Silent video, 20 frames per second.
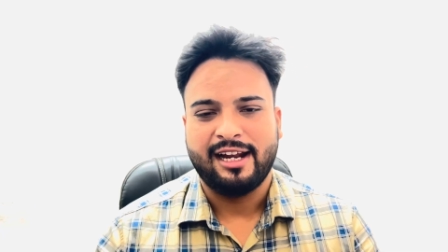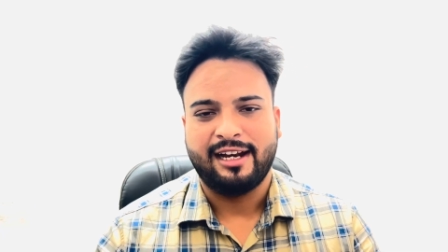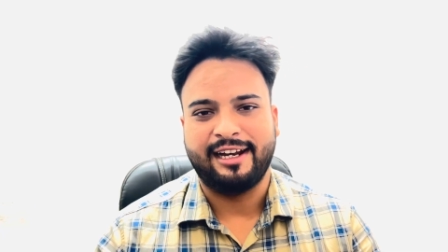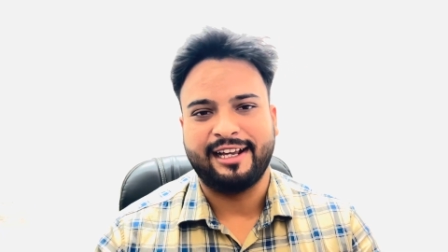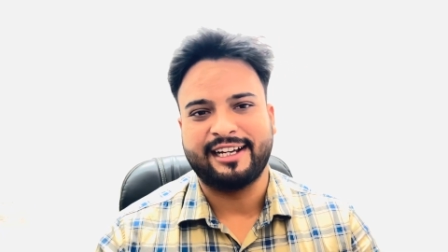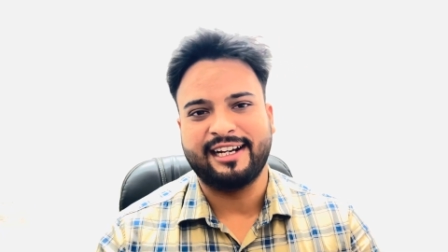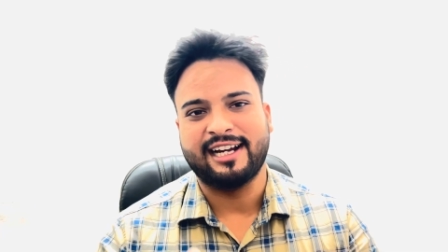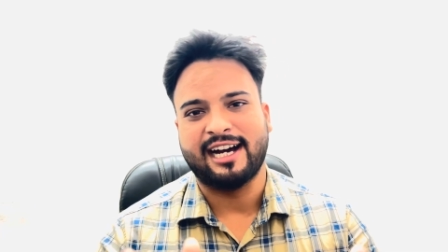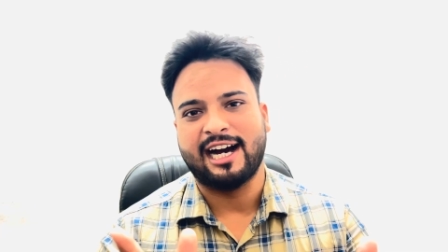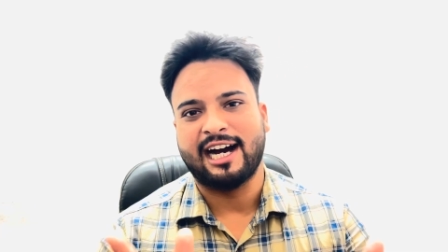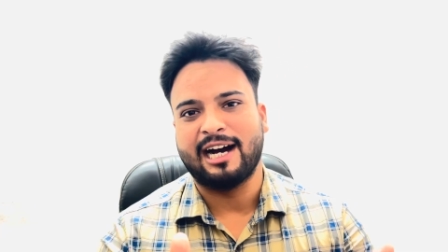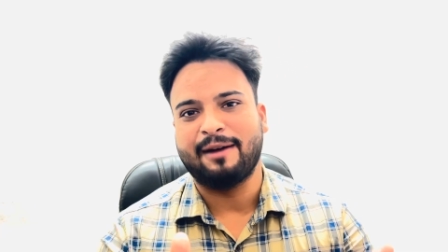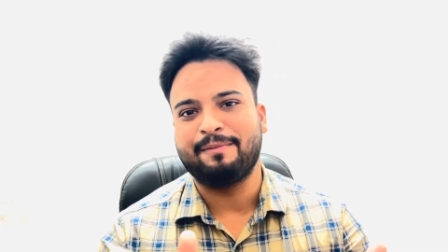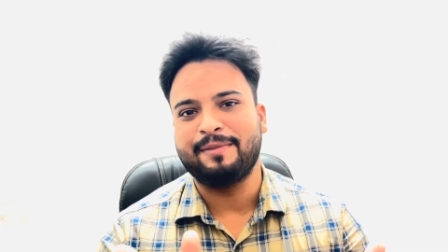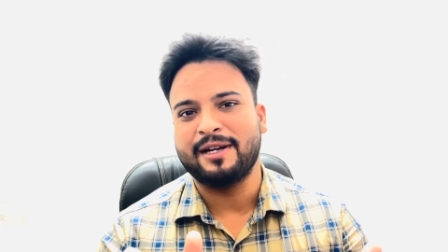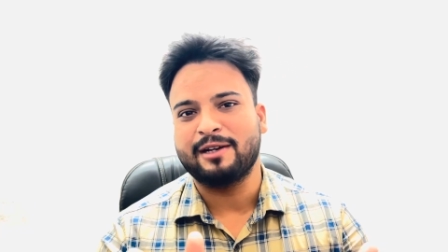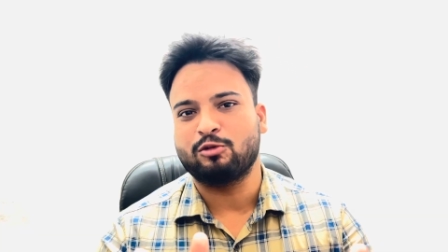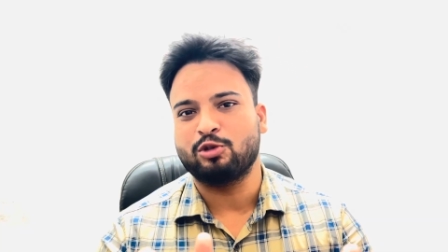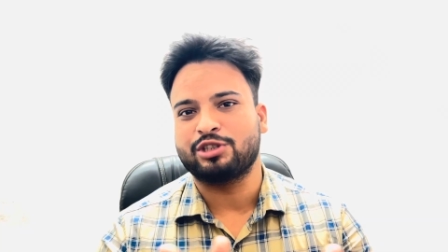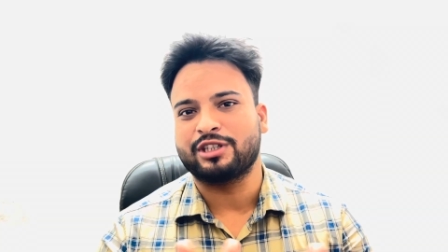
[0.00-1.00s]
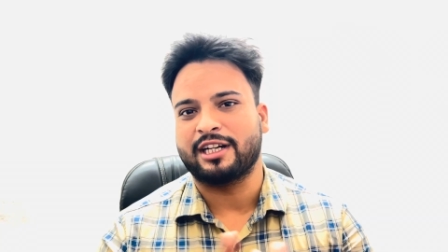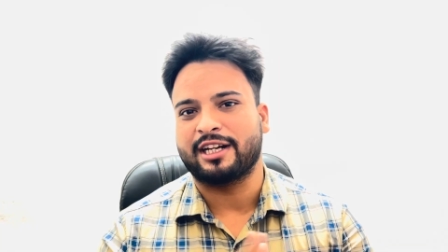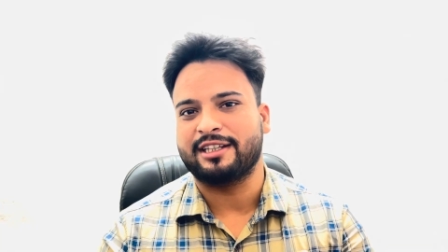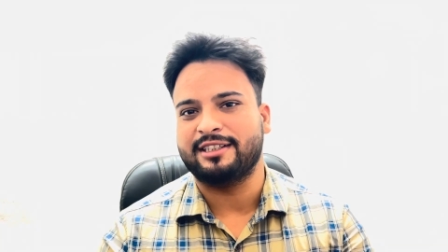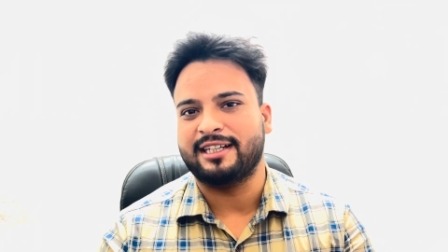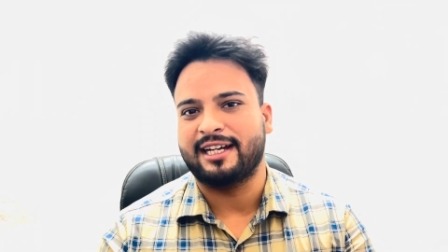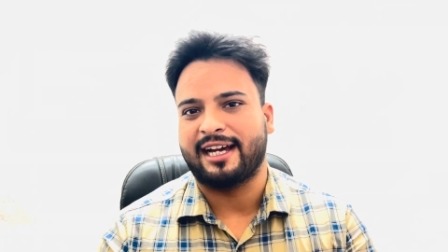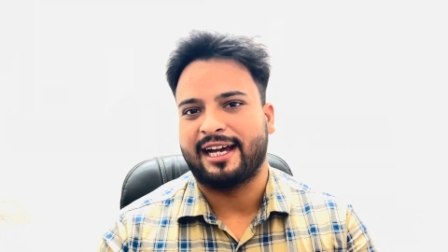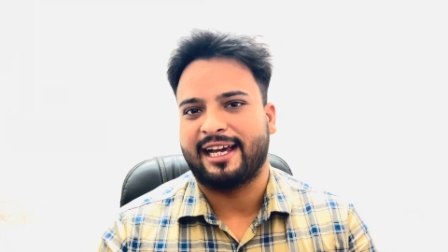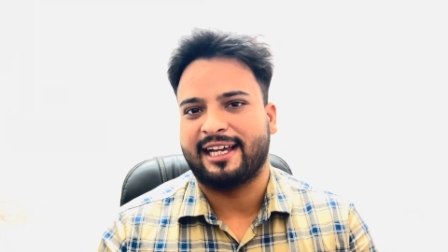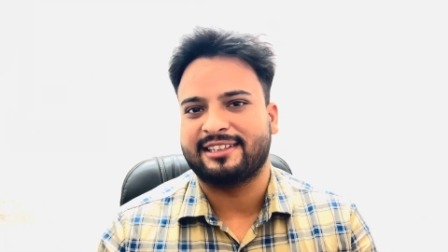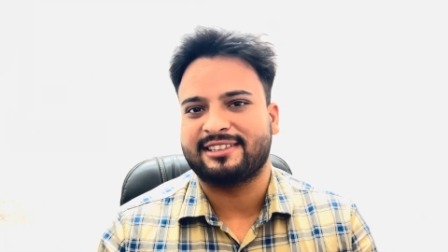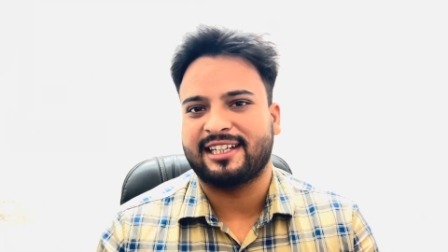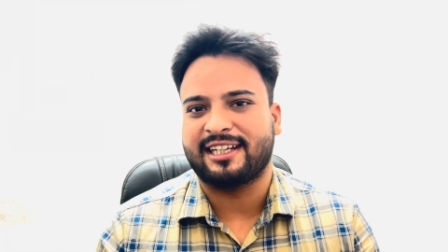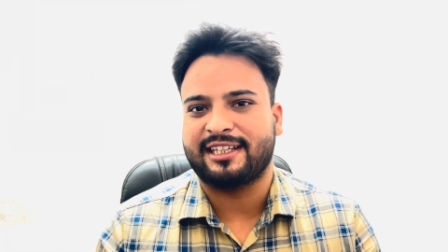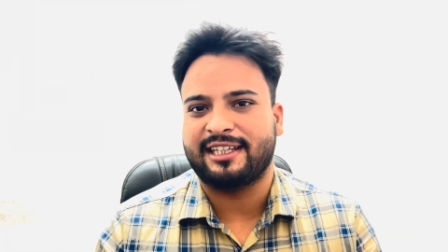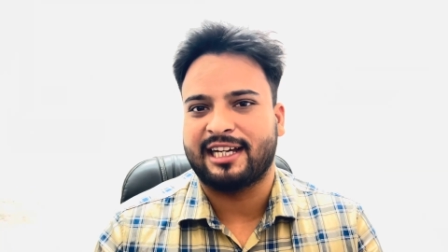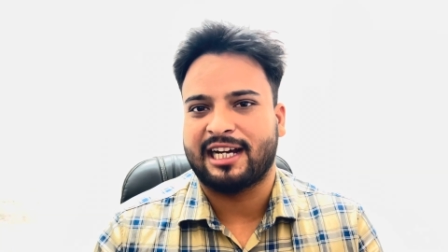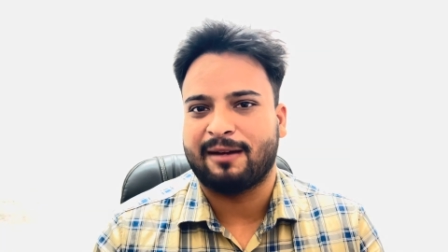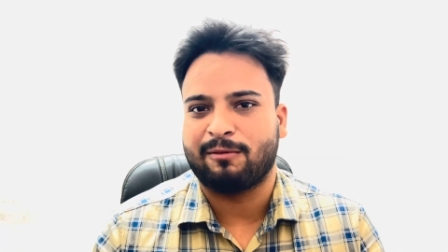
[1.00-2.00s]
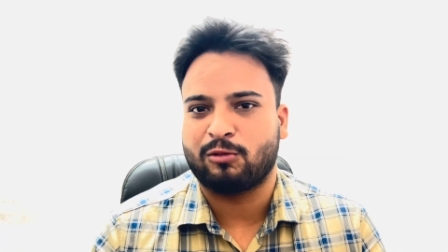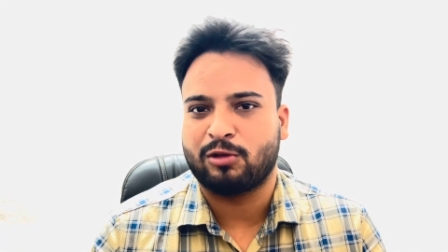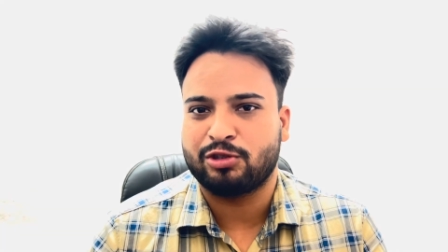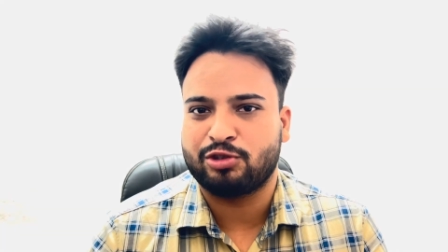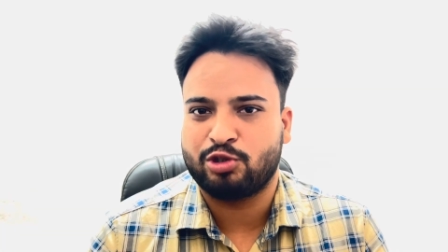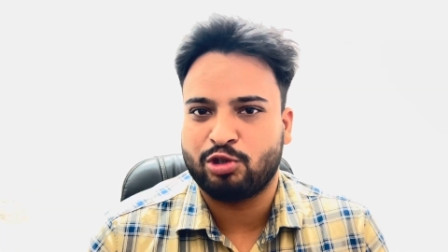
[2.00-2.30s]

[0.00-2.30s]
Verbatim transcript: लेकिन आपने कुछ कर दिया ऐसा की आपको